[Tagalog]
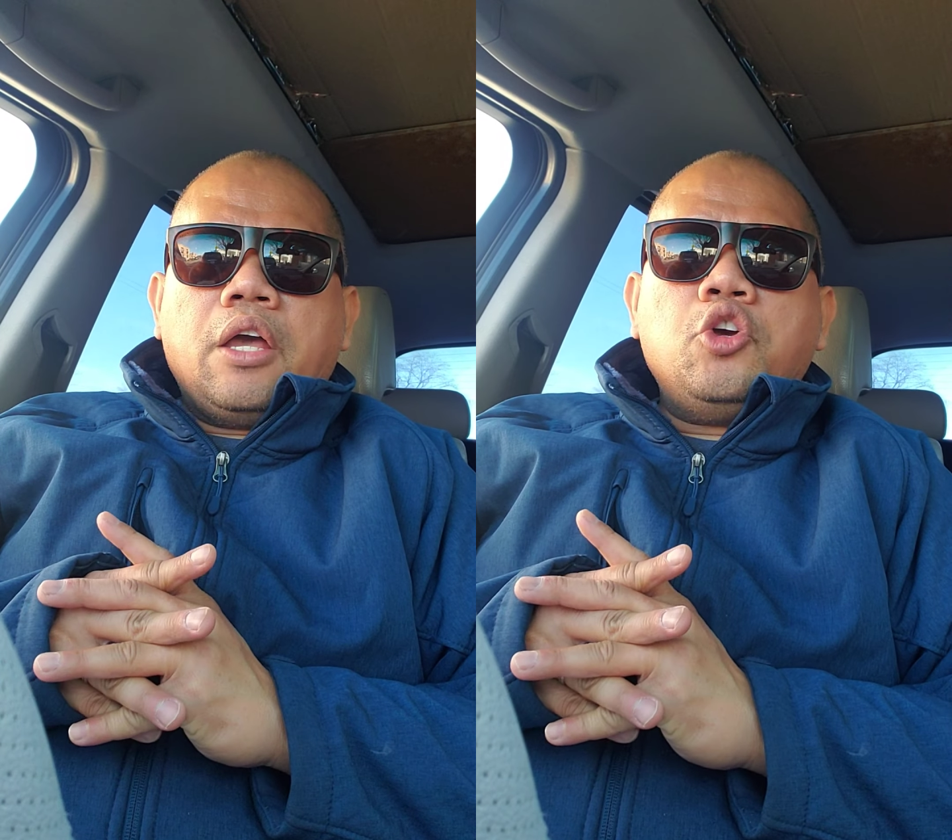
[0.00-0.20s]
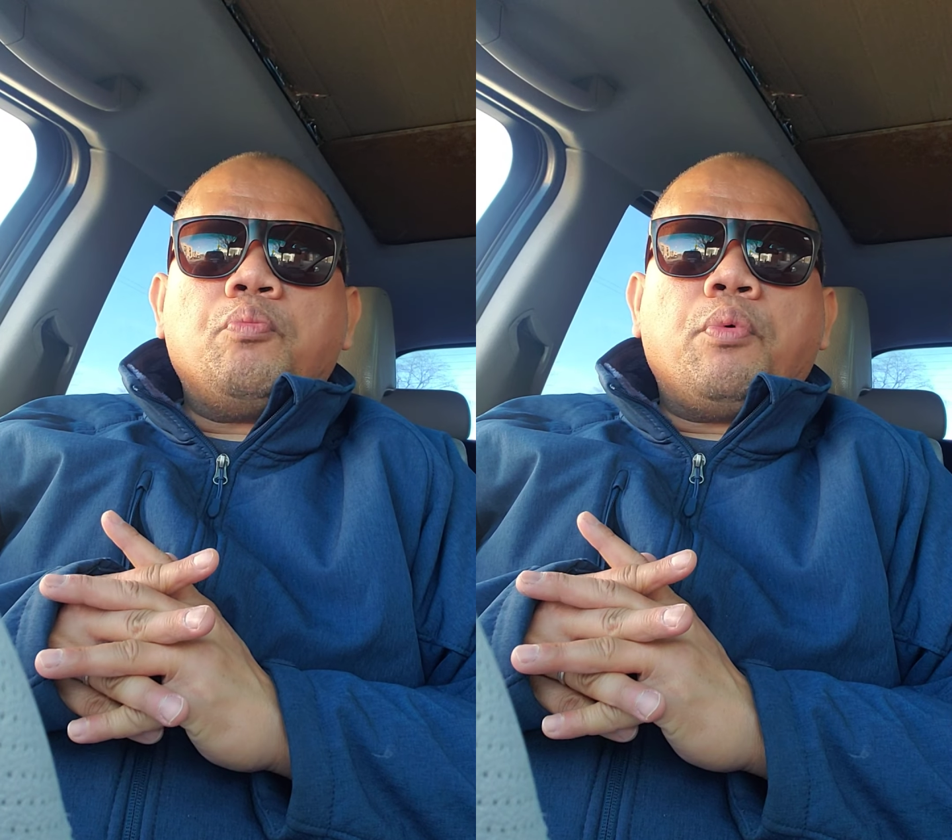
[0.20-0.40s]

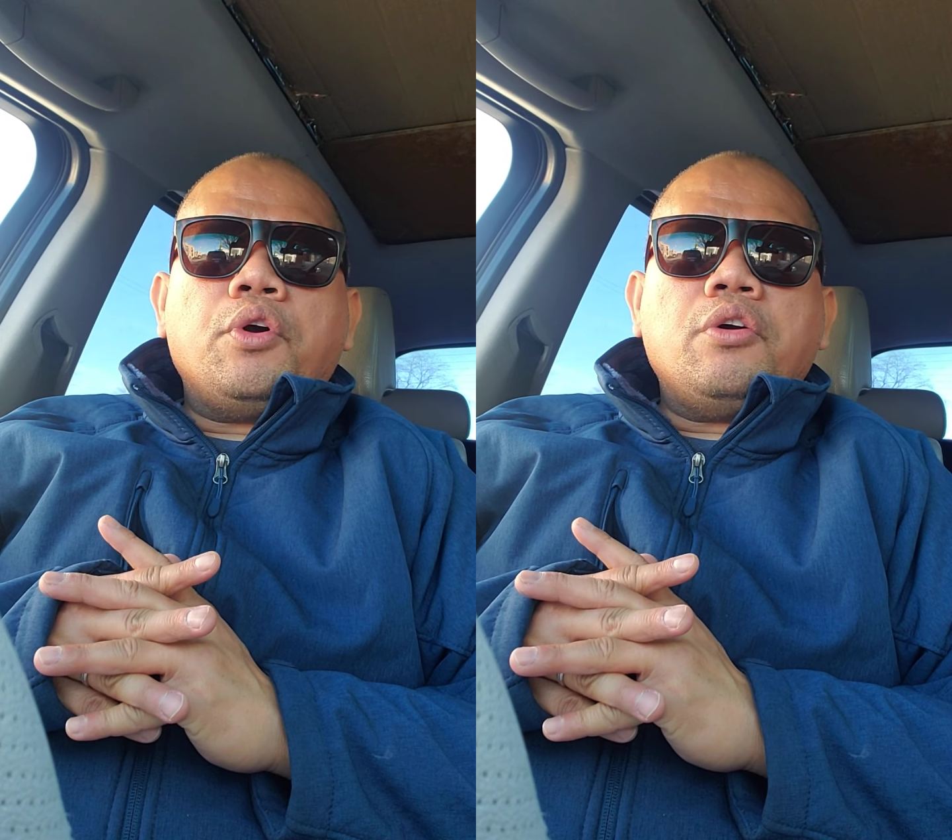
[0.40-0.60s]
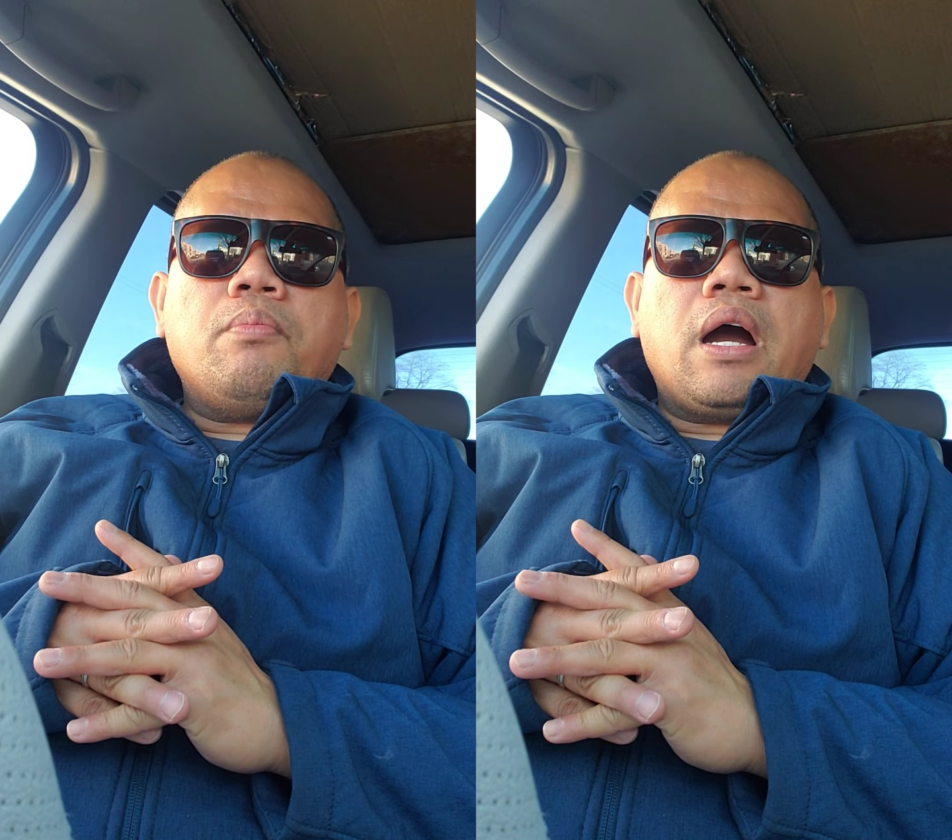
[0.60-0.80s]
yun
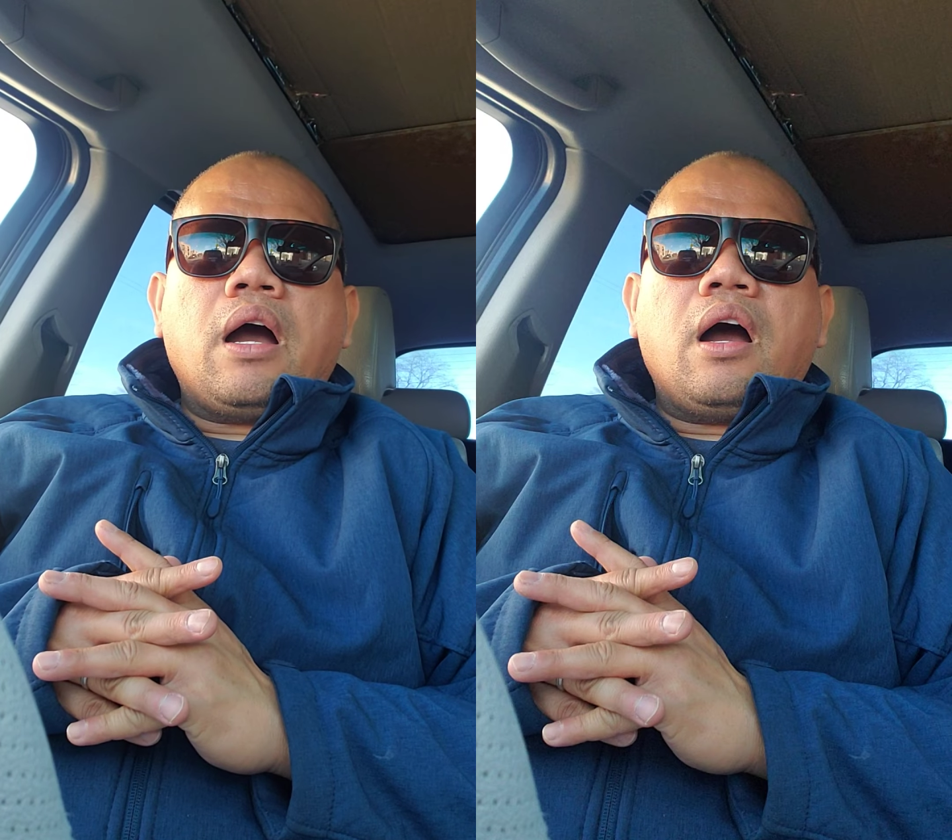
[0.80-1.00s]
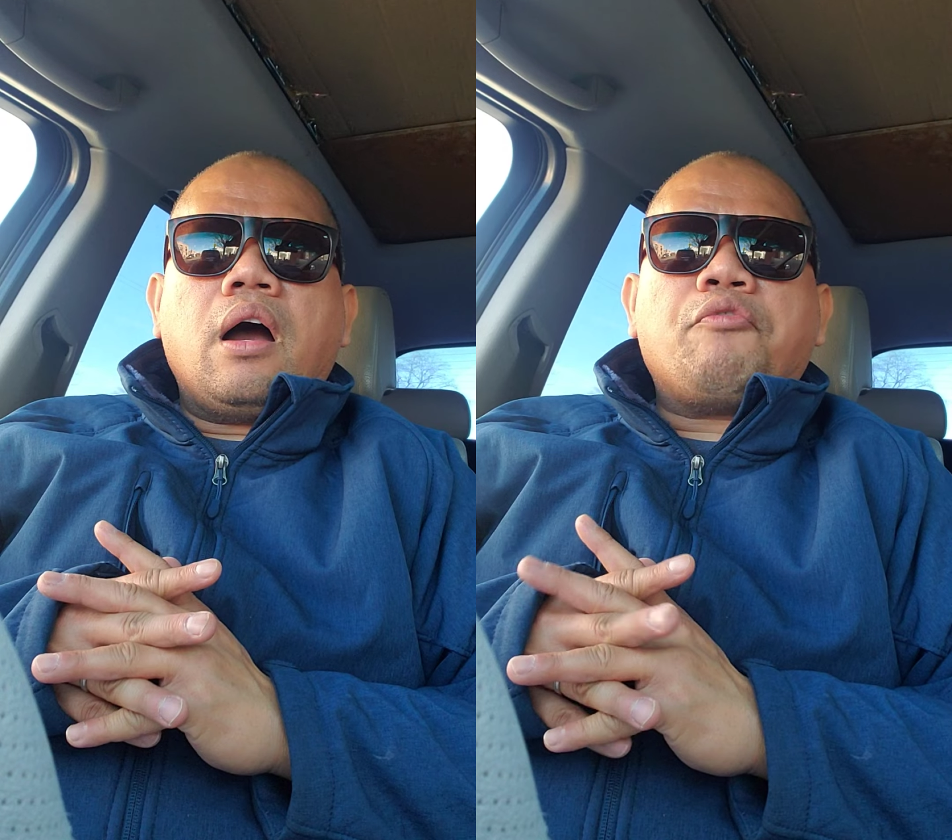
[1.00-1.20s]
po yung
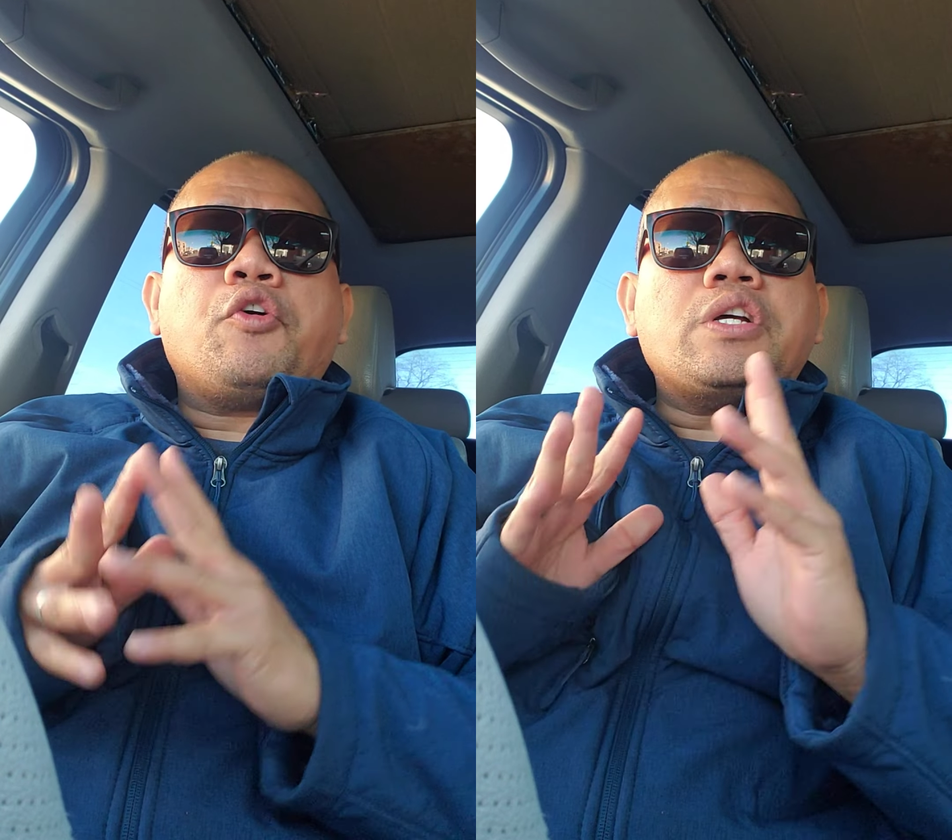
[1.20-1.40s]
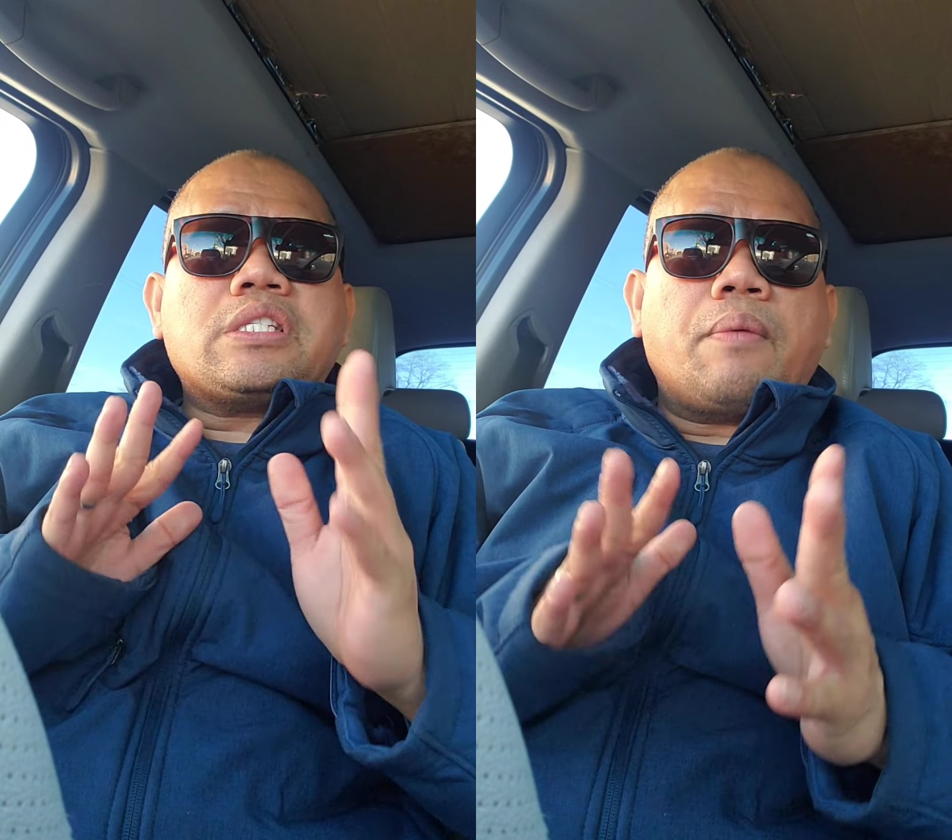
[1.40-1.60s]
mga
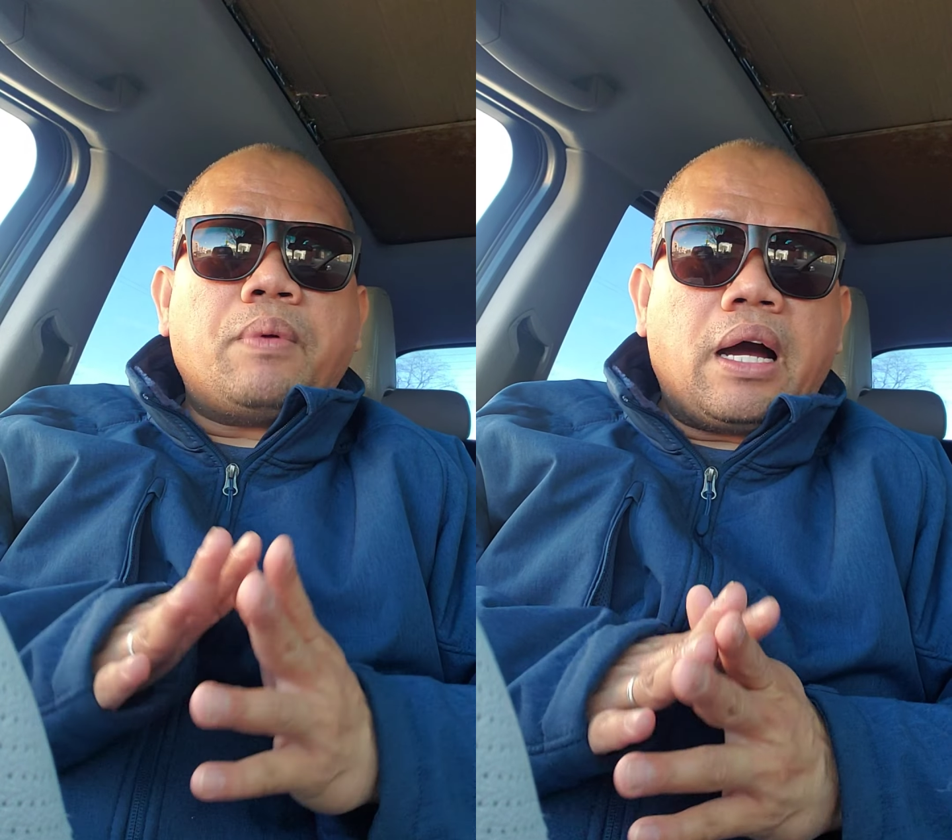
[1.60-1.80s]
first step